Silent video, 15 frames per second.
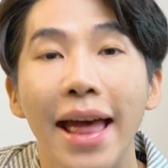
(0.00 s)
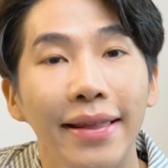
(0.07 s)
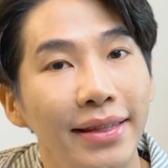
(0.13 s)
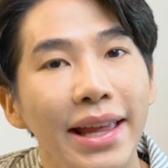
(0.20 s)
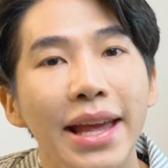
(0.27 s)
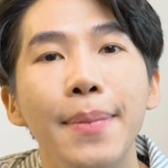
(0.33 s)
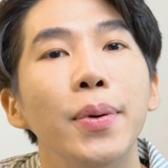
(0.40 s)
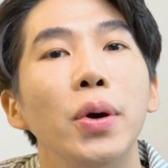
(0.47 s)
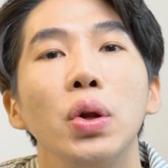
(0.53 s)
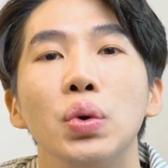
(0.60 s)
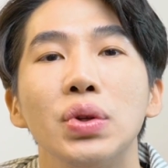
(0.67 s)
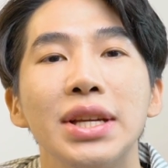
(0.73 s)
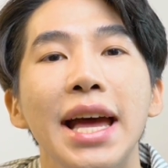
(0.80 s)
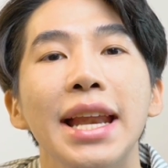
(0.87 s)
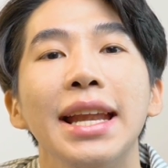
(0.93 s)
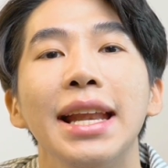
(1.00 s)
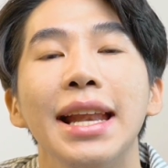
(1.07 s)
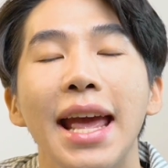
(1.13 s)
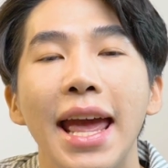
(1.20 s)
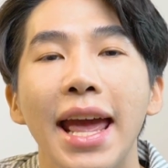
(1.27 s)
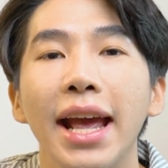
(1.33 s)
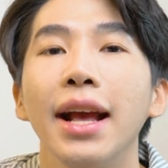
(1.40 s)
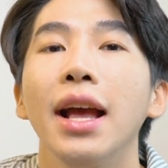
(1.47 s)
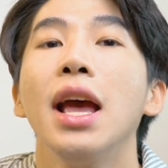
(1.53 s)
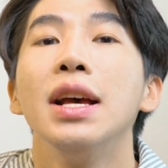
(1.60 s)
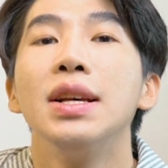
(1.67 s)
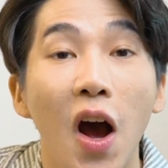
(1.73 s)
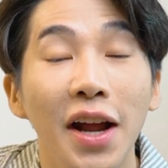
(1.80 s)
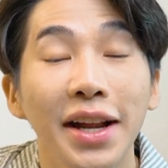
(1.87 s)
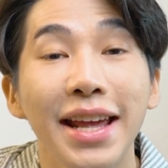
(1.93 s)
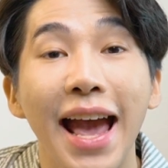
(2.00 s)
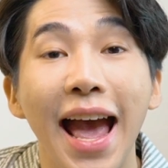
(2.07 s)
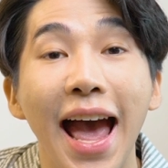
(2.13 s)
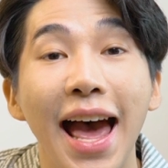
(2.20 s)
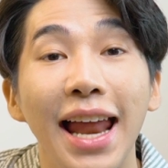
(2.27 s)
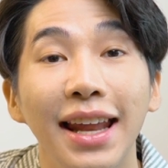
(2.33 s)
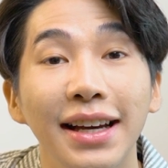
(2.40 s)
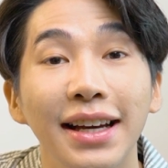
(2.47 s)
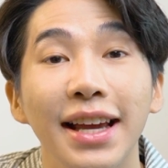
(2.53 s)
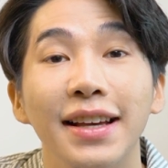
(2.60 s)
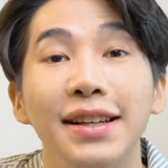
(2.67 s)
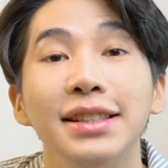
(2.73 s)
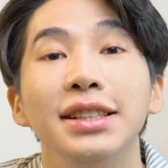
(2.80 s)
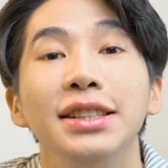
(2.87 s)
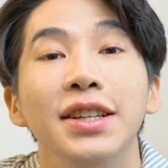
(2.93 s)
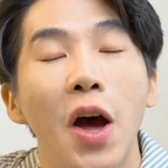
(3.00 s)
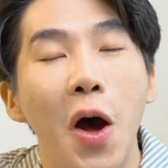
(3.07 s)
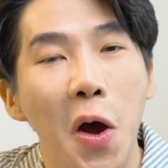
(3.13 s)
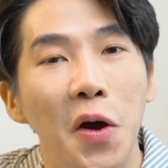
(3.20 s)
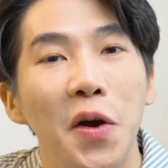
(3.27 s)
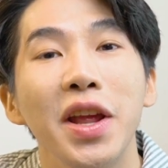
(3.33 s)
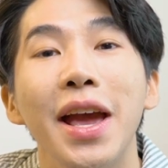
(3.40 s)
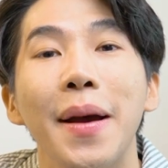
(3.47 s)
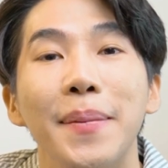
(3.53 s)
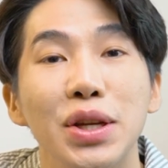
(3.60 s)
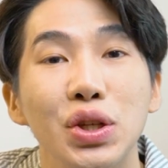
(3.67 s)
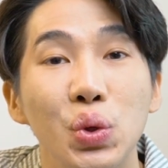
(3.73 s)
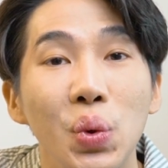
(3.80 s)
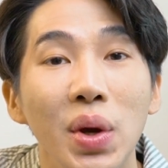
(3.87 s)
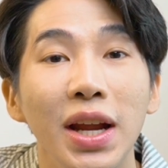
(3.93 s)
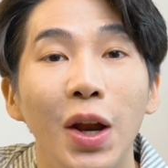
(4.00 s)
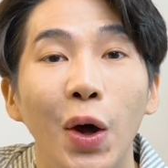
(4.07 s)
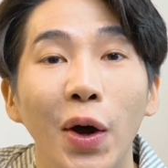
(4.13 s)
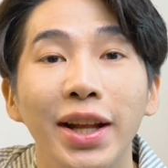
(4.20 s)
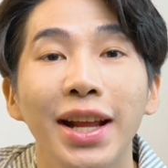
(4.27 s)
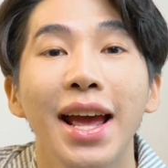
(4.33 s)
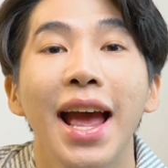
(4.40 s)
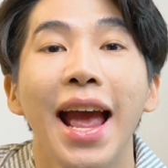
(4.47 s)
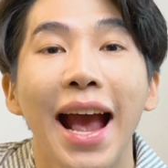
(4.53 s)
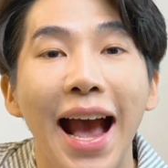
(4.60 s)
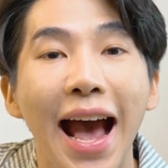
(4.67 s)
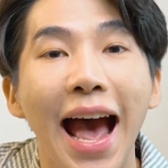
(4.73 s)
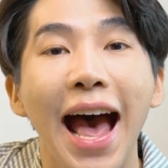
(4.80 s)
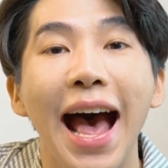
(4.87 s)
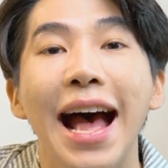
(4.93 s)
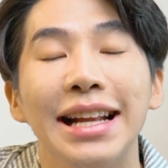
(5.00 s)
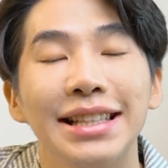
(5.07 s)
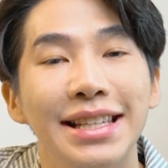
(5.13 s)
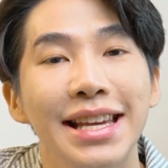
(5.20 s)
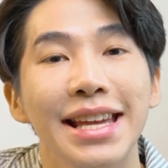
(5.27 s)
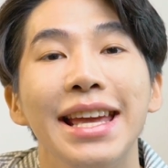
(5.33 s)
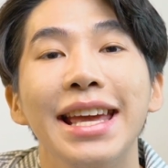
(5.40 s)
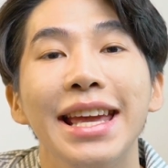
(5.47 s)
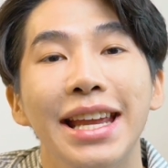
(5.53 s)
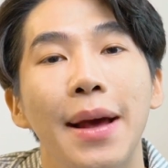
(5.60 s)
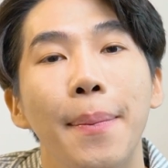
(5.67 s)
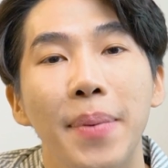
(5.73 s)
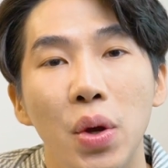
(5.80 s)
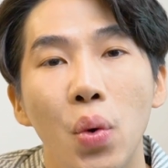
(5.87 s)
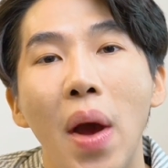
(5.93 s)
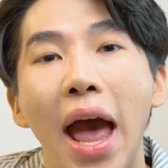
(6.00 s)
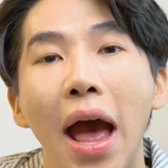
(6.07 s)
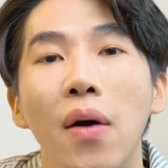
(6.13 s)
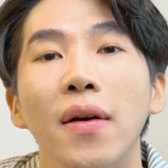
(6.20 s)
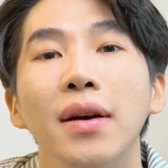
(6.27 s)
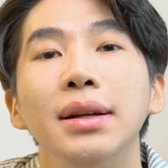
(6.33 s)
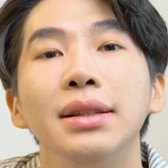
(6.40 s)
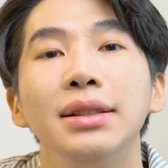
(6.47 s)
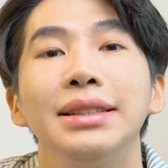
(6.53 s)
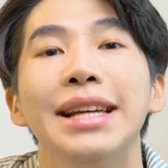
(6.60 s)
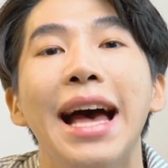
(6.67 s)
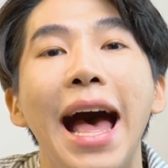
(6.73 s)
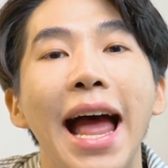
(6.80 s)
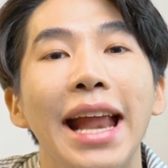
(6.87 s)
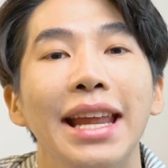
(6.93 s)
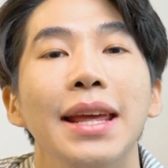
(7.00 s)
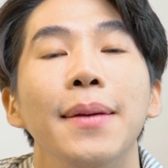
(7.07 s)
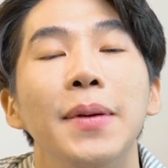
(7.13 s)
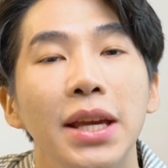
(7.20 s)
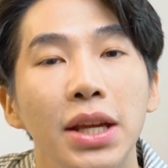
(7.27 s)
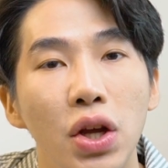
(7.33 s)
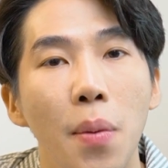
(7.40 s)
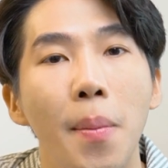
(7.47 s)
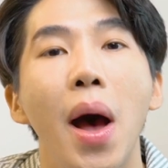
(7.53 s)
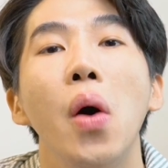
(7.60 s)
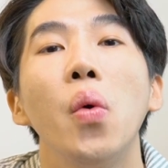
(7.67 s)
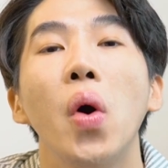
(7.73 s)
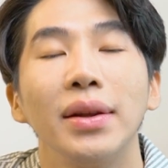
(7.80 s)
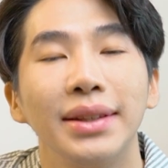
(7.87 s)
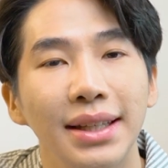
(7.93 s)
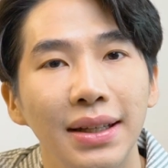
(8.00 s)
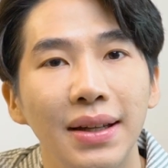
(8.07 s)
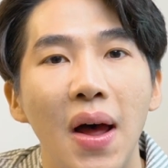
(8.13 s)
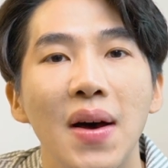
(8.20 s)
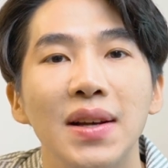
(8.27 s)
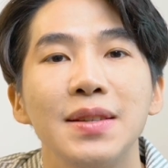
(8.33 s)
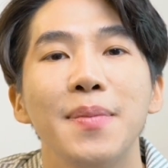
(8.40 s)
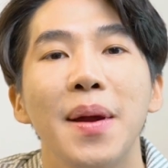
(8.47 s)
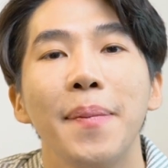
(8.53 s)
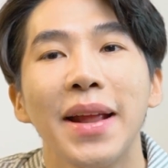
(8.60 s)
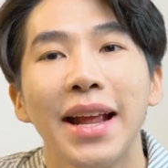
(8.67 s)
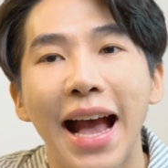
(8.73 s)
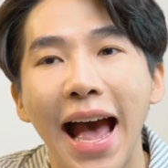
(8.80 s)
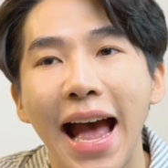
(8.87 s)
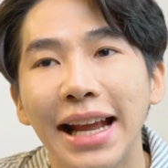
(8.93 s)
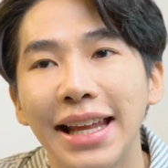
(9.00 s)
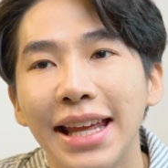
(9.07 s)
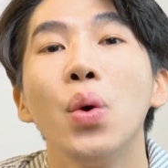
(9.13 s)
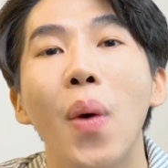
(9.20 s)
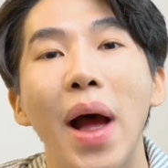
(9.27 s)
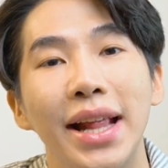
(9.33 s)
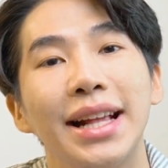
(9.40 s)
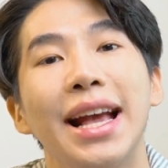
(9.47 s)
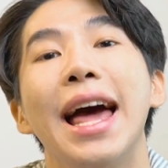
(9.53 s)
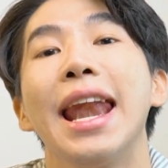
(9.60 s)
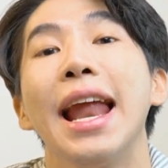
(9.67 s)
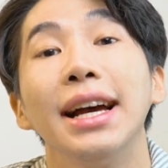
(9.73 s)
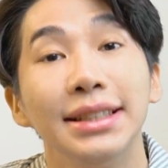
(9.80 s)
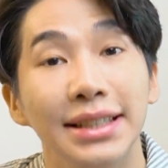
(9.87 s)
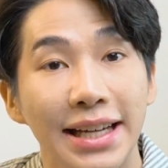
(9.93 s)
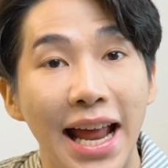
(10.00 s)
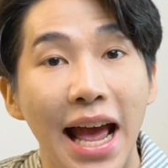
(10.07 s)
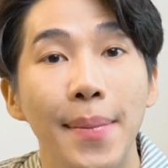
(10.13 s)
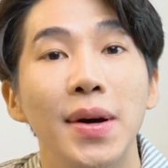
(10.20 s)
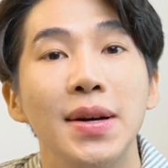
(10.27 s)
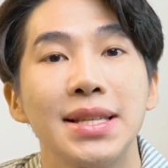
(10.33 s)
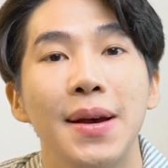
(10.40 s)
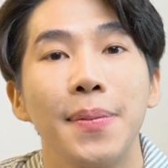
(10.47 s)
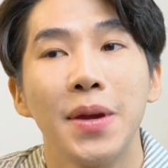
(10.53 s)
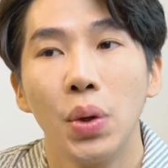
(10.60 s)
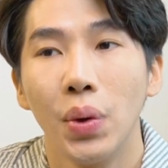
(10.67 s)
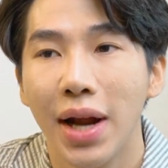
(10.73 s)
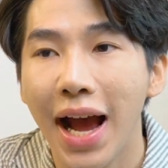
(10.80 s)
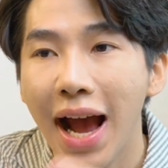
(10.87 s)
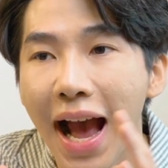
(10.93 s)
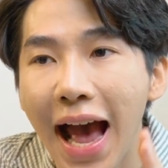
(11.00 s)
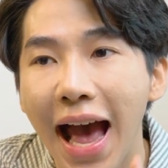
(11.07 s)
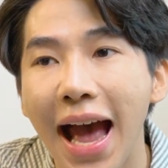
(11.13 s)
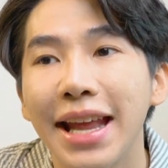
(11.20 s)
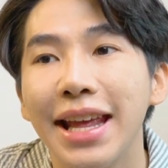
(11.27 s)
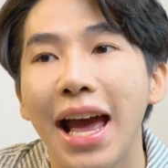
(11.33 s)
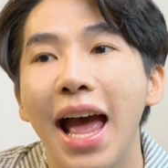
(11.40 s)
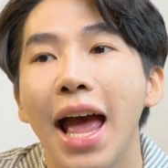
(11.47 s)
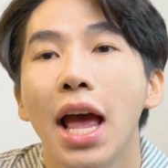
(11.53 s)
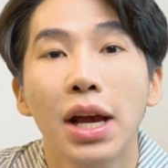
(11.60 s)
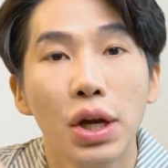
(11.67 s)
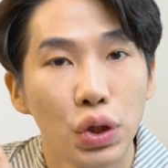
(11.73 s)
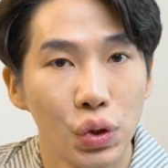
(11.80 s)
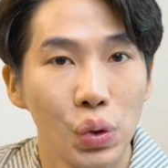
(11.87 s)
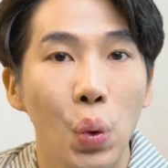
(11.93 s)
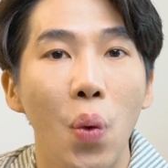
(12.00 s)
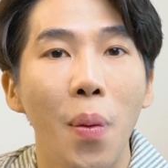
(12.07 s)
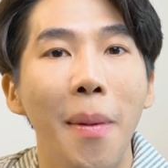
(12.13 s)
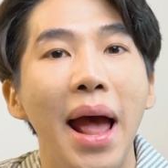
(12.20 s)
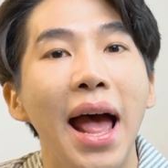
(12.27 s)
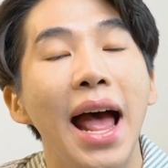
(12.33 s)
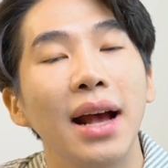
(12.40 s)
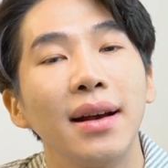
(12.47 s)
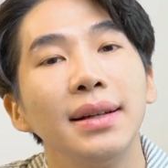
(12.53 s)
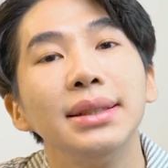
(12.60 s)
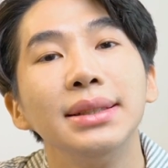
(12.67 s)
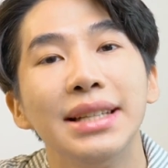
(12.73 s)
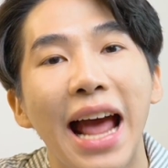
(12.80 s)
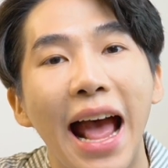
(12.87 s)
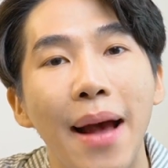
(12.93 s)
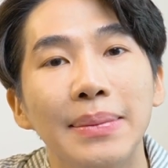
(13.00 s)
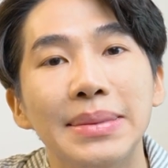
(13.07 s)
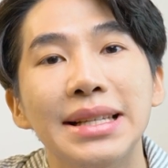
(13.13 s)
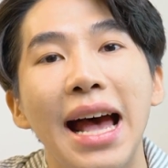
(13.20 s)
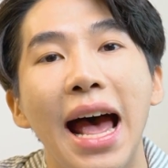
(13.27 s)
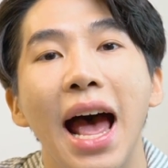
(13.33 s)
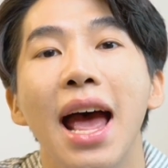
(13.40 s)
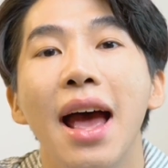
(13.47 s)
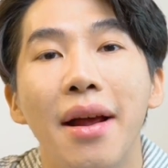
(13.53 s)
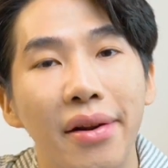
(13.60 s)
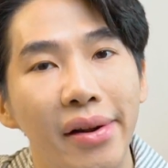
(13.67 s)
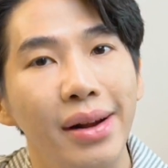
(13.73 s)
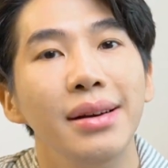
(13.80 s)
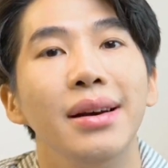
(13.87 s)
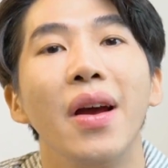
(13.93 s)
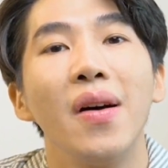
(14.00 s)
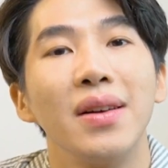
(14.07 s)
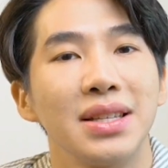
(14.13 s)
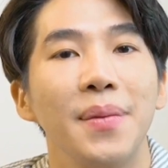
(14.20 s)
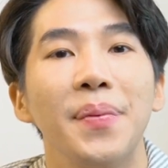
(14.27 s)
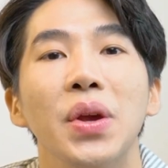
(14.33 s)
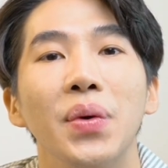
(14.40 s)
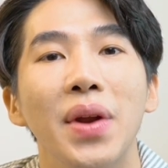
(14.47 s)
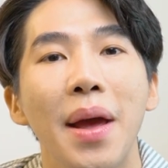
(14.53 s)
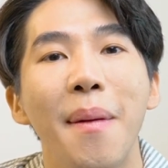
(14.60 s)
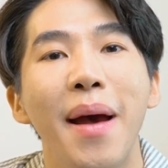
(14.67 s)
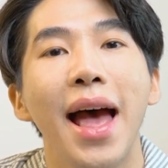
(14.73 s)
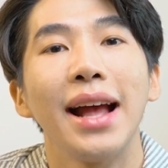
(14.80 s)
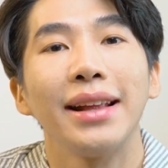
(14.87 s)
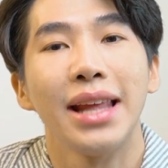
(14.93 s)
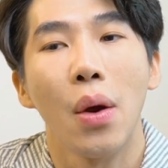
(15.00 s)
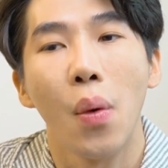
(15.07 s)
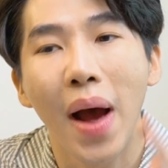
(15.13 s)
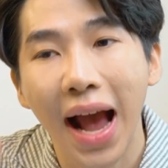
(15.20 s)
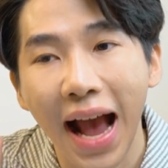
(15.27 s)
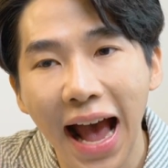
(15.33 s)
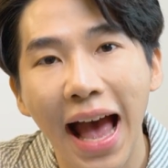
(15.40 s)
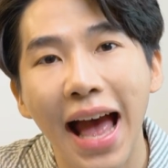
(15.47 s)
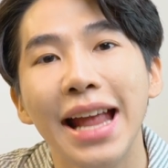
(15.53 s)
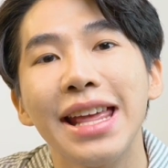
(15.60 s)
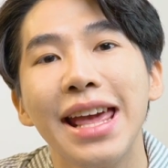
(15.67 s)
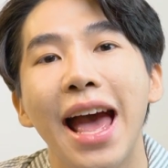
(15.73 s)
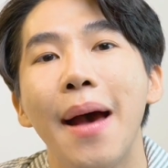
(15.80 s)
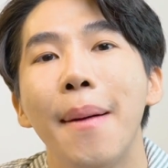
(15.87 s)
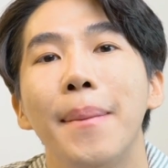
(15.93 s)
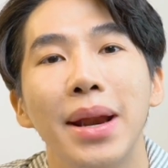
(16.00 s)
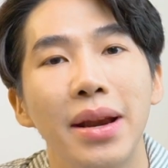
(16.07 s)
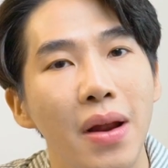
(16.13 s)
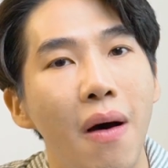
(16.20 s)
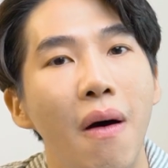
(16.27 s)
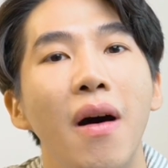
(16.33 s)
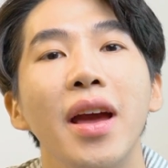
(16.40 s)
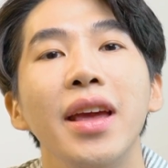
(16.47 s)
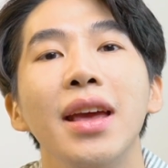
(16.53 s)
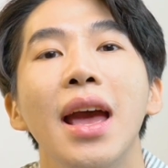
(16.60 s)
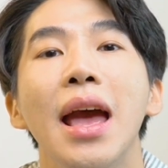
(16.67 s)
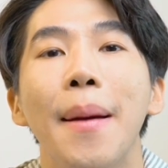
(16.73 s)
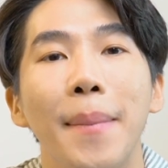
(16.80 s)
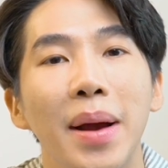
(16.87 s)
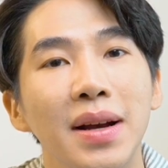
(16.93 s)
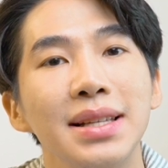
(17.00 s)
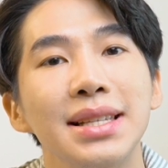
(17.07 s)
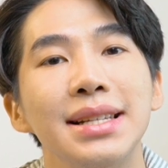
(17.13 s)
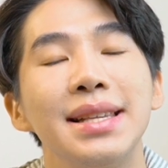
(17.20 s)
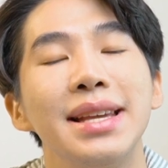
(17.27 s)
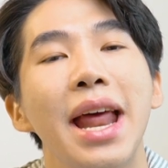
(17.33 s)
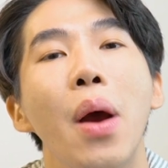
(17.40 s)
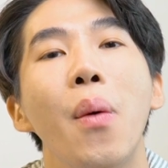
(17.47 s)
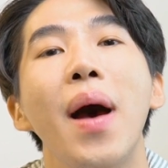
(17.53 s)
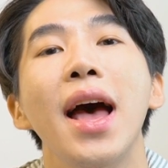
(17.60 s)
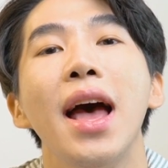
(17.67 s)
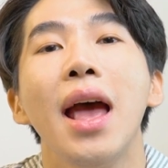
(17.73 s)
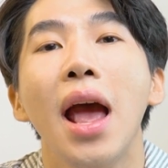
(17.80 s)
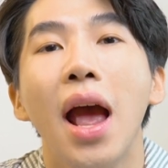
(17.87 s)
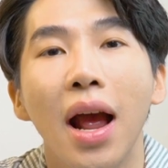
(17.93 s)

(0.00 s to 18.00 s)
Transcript: anti pollution นั่นเองข้อที่5เลยก็คือน้องเขาเนี่ยมันช่วยลดค่า TEWL ก็คือ Tan Epidermal Water Loss มันเป็นค่าที่วัดการระเหยน้ำออกจากผิวถ้าค่าเนี่ยสูงมากก็คือน้ำจะระเหยออกจากผิวได้มากแต่ว่าค่าเนี่ยมันน้อยมันก็จะแสดงว่า